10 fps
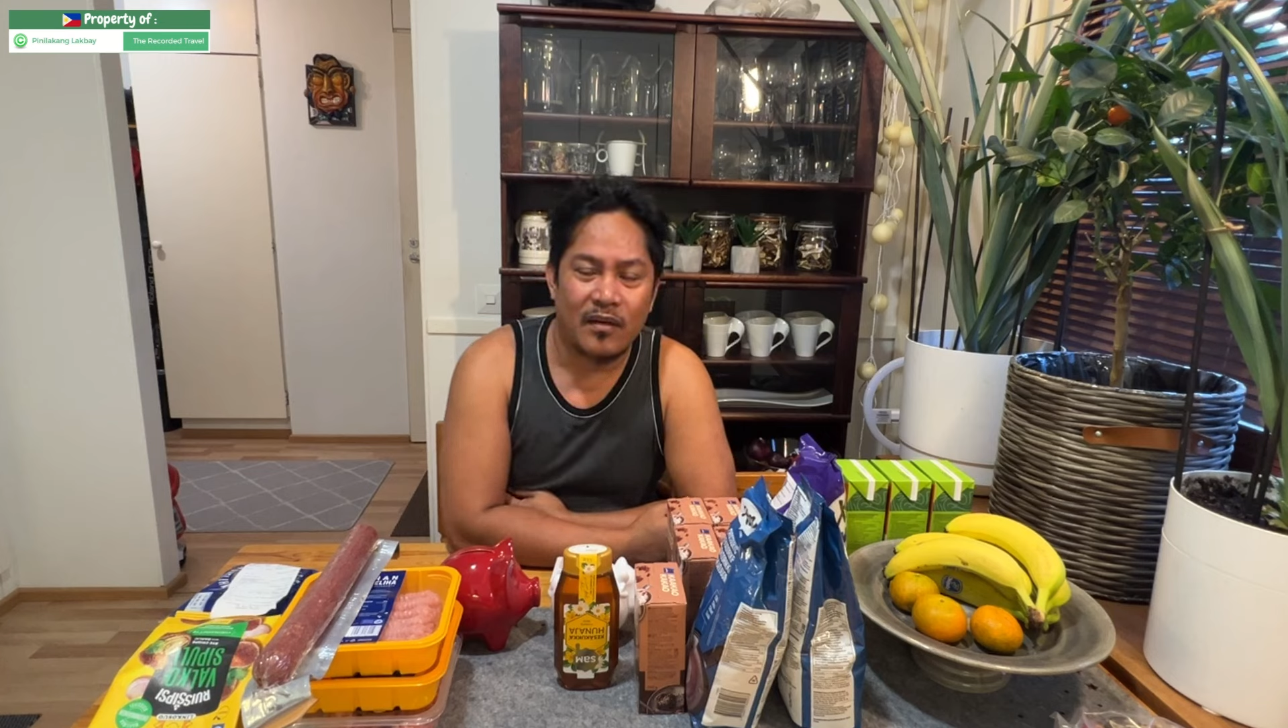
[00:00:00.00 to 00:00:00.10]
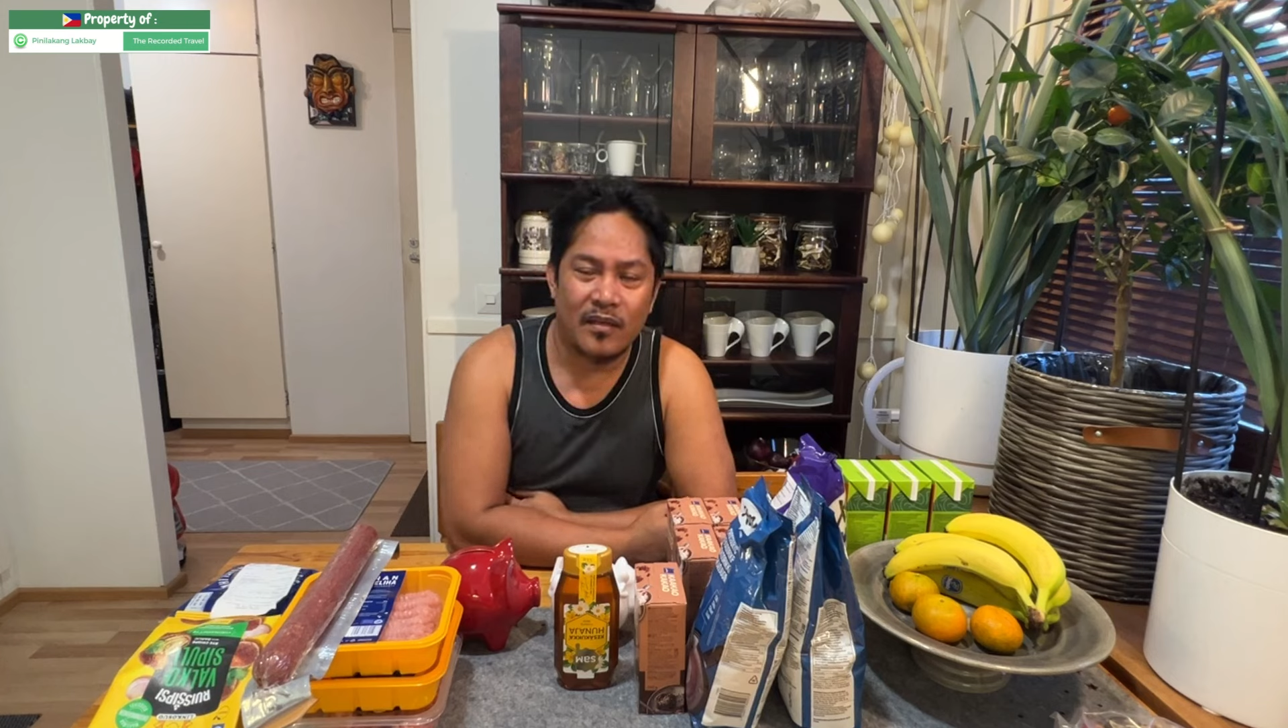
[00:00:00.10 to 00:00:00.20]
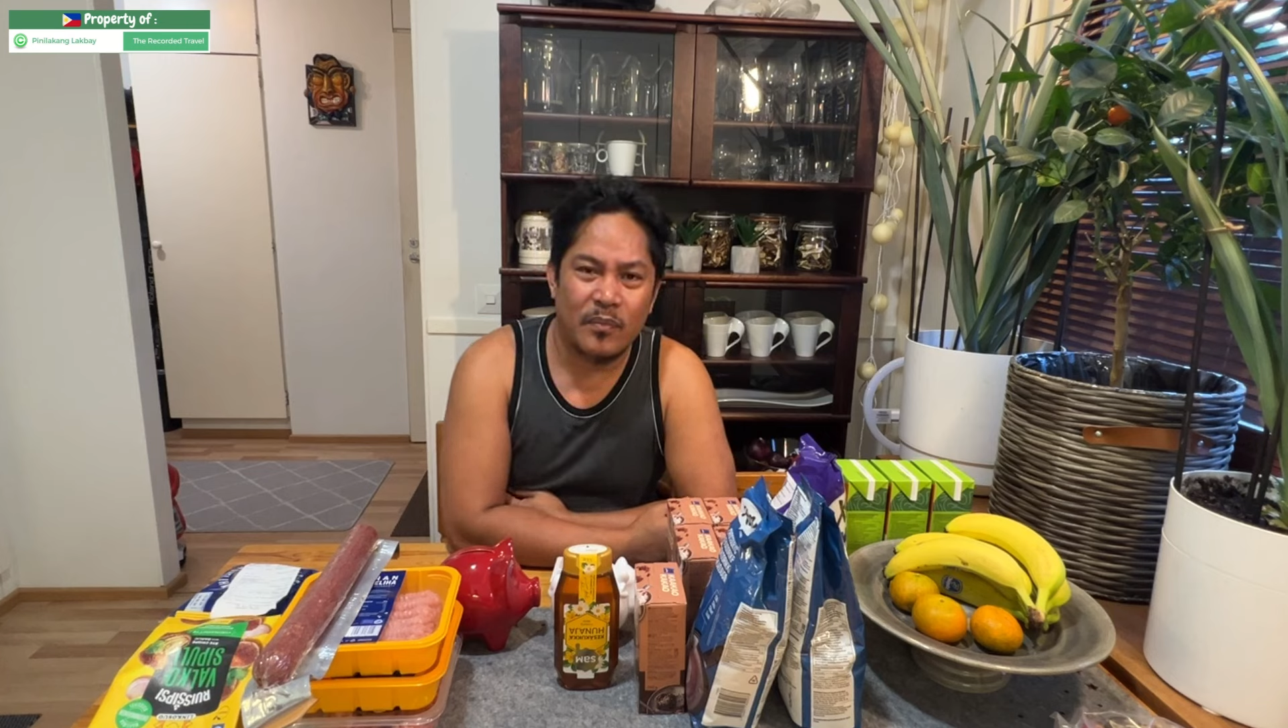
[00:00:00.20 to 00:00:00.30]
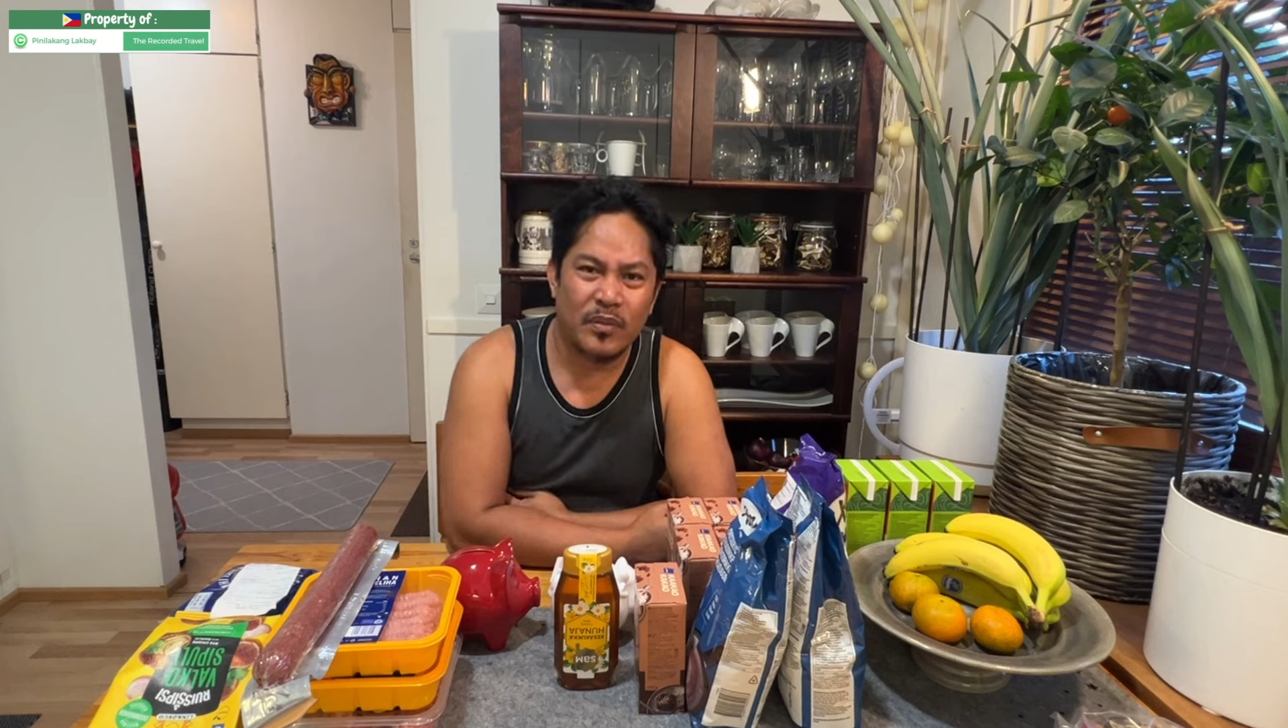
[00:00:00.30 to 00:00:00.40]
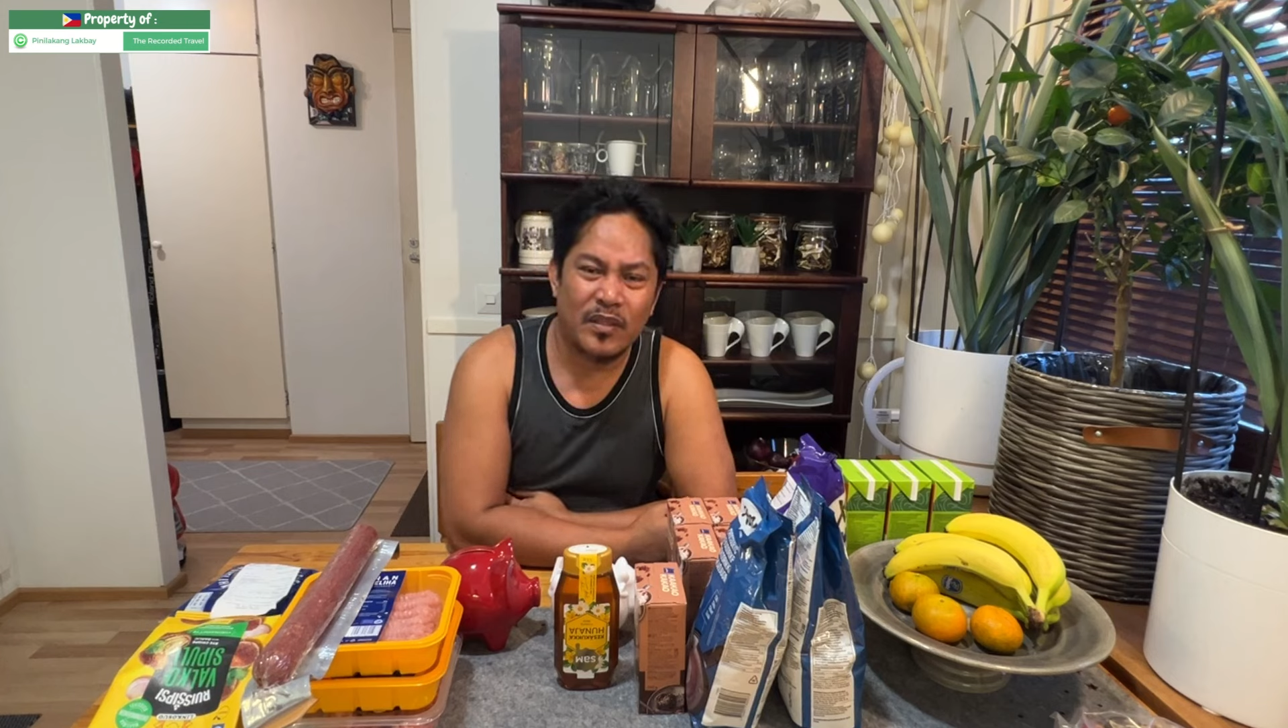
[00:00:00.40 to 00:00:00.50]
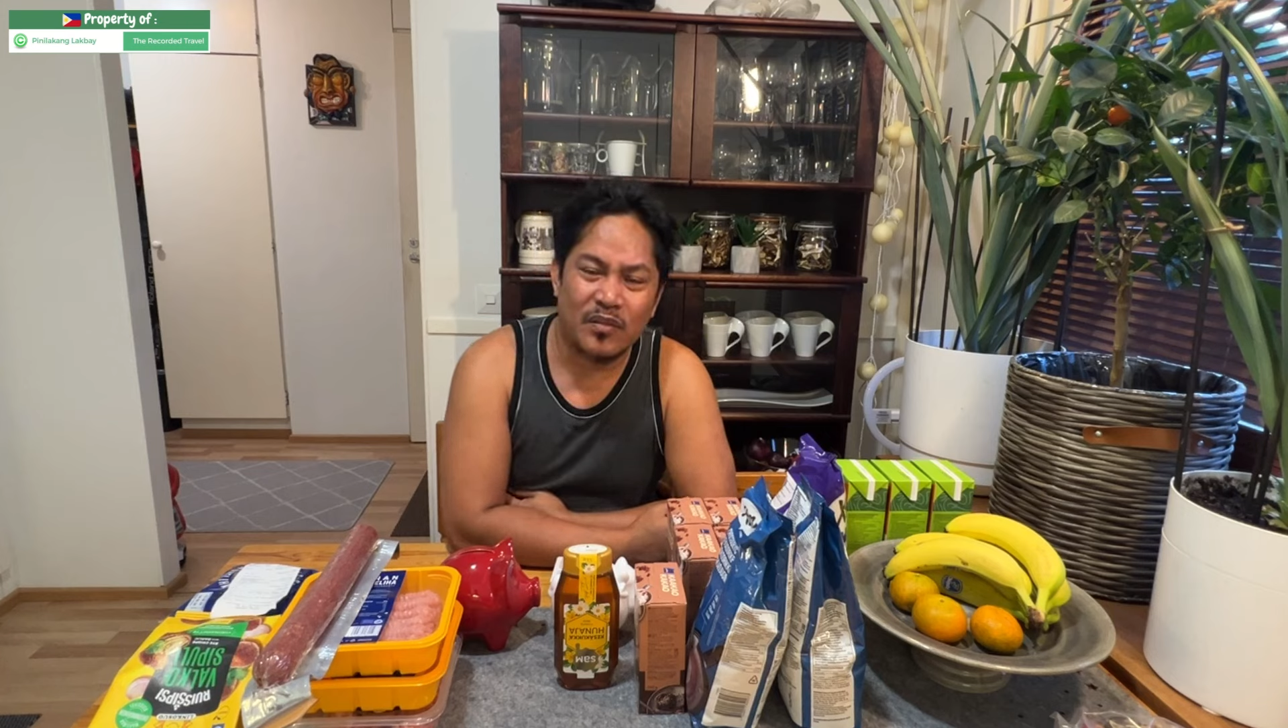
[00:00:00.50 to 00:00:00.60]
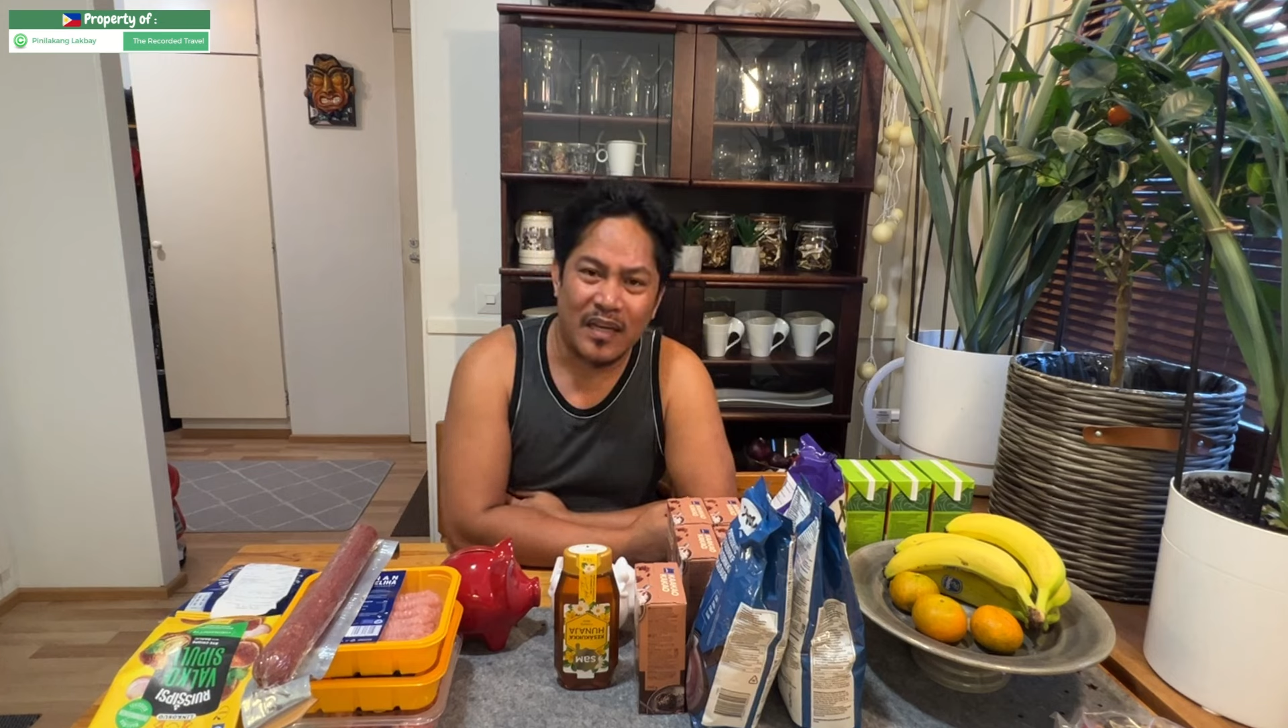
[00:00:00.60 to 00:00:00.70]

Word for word: Hindi po dito